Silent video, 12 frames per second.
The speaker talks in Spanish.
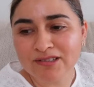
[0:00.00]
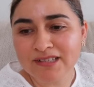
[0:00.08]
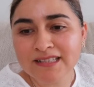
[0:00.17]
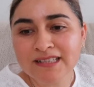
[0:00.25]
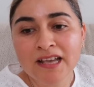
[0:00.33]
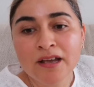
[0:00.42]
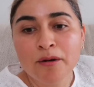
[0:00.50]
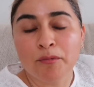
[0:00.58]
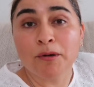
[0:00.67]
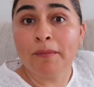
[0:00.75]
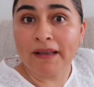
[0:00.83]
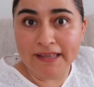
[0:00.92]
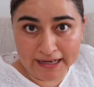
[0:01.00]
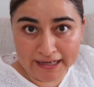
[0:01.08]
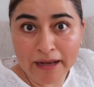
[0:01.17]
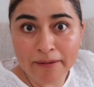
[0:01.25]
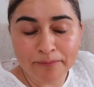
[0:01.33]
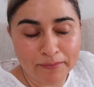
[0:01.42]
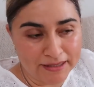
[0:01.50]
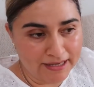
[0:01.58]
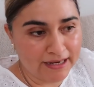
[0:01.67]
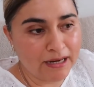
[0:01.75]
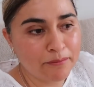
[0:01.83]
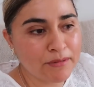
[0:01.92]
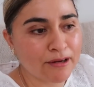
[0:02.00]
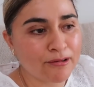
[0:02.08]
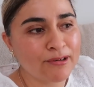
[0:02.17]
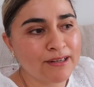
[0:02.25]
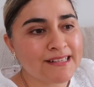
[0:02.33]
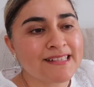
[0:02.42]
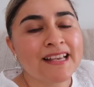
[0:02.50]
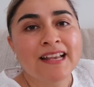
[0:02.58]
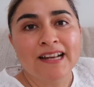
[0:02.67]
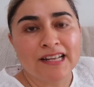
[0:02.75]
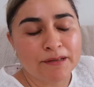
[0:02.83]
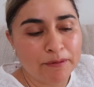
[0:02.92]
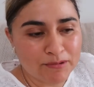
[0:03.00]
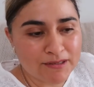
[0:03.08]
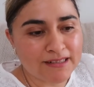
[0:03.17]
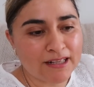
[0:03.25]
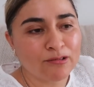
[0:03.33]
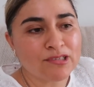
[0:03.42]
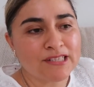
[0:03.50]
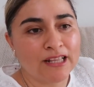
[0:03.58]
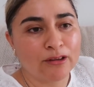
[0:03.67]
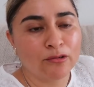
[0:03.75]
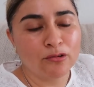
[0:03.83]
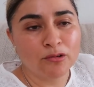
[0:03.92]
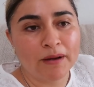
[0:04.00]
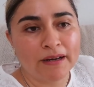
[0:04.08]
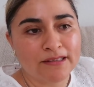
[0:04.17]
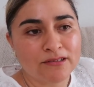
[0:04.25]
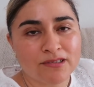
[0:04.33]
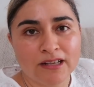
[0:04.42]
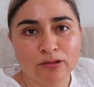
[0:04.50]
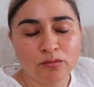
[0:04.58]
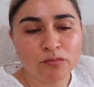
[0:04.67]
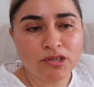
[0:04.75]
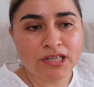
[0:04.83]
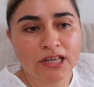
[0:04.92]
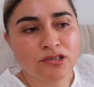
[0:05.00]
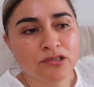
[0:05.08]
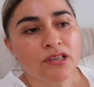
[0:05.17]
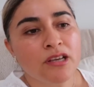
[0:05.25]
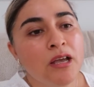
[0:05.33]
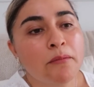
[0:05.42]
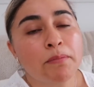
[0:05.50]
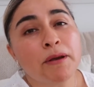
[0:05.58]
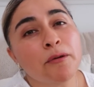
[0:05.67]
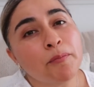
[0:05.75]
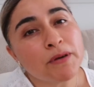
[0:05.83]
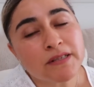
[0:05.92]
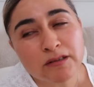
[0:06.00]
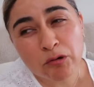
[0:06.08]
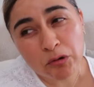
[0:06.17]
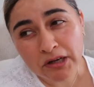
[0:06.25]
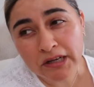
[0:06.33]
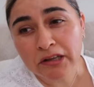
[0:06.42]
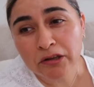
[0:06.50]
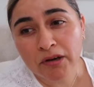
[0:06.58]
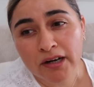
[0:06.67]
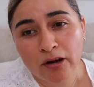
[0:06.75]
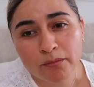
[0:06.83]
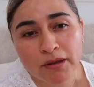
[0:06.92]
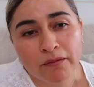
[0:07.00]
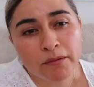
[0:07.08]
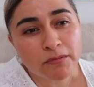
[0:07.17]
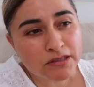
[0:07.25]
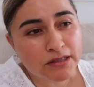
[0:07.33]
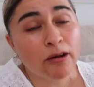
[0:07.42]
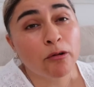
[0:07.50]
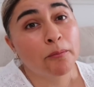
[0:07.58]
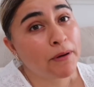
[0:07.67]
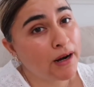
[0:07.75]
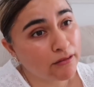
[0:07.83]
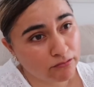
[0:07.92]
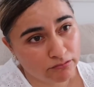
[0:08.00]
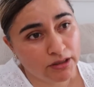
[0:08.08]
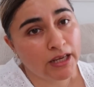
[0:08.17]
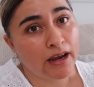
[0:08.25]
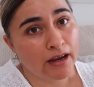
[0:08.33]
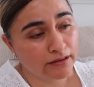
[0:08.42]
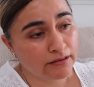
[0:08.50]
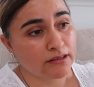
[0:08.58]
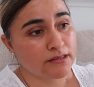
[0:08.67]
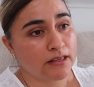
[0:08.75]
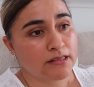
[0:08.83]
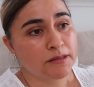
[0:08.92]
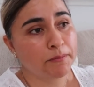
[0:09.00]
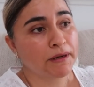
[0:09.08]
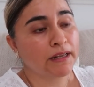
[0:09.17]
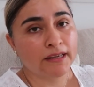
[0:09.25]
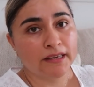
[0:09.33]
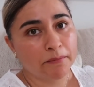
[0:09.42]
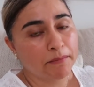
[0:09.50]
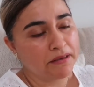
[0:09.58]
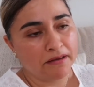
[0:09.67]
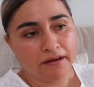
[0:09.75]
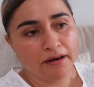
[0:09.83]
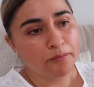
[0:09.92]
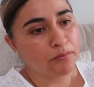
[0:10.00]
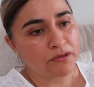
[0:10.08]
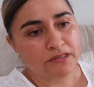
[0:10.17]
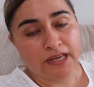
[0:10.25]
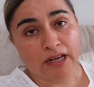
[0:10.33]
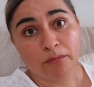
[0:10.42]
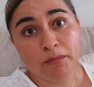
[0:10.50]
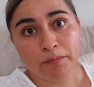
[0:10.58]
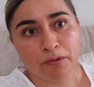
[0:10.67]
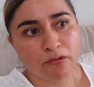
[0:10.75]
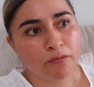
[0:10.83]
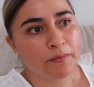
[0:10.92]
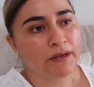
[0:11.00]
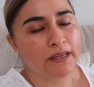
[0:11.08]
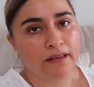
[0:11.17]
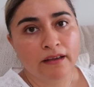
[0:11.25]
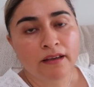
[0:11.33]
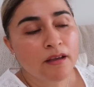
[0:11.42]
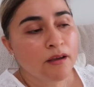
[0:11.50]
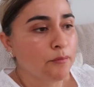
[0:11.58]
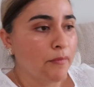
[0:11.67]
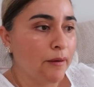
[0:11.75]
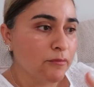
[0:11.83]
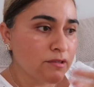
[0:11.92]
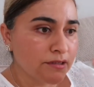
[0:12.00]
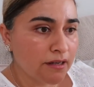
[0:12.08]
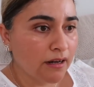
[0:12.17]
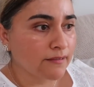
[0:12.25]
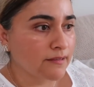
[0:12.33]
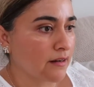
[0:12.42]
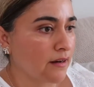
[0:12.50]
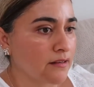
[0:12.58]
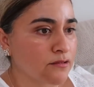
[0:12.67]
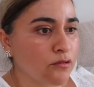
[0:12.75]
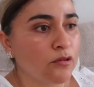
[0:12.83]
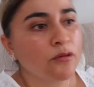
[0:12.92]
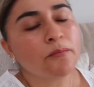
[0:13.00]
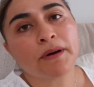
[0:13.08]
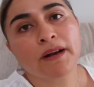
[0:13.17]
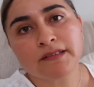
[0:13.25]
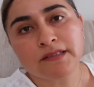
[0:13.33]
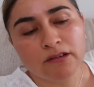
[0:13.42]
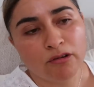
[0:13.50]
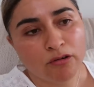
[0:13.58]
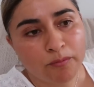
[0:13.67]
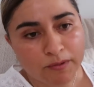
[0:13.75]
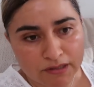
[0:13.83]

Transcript: Entonces, pues mañana, mañana miércoles les vamos a estar cocinando los mariscos a los muchachos, pero pues hoy le digo a Naomi, habíamos de ir a comprar un día antes, así para que ya mañana pues ya no me preocupe que vamos a ir a hacer las compras y luego